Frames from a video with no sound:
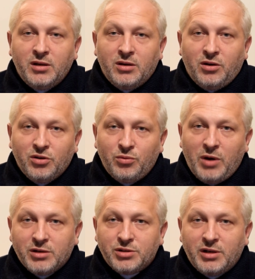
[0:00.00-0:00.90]

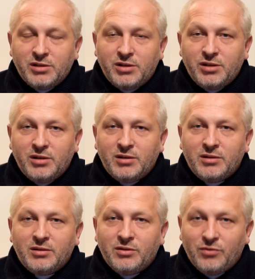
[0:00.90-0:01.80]
ogłaszać
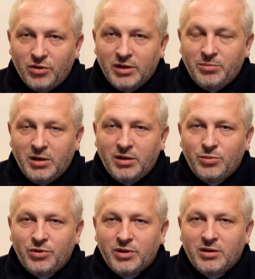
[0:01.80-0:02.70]
wolę Pana
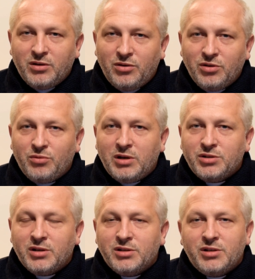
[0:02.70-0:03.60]
Boga,
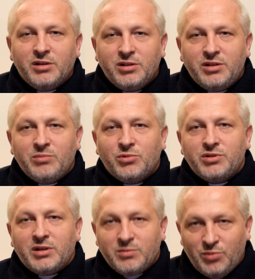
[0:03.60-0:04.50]
ogłaszać, gdzie
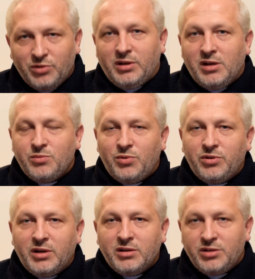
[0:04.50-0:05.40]
można spotkać
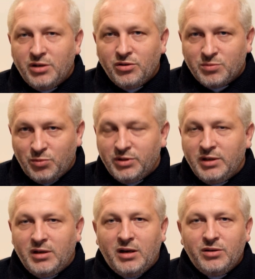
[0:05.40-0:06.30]
Boga, gdzie go
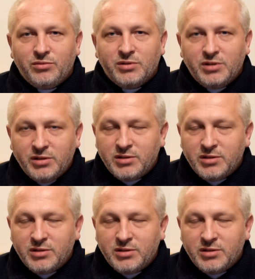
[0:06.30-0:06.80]
spotykają, gdzie z